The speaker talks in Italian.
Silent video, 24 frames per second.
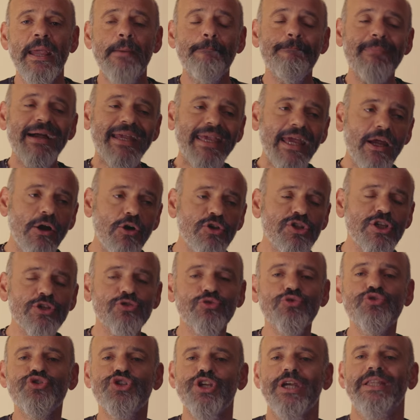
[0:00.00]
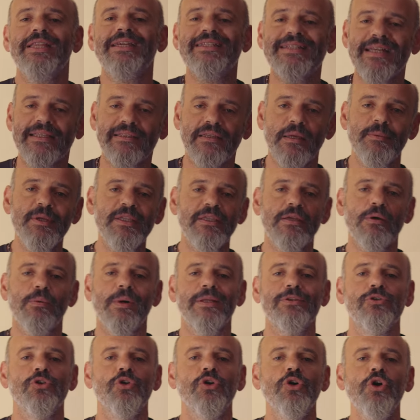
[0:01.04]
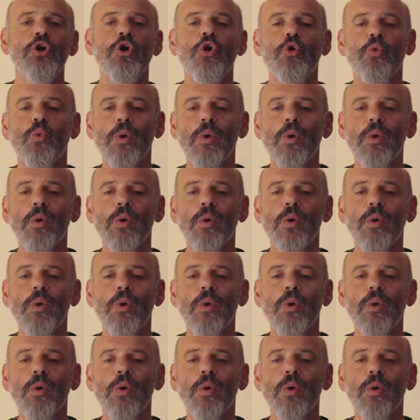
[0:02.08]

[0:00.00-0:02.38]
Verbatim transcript: Ma che cosa succede esattamente quando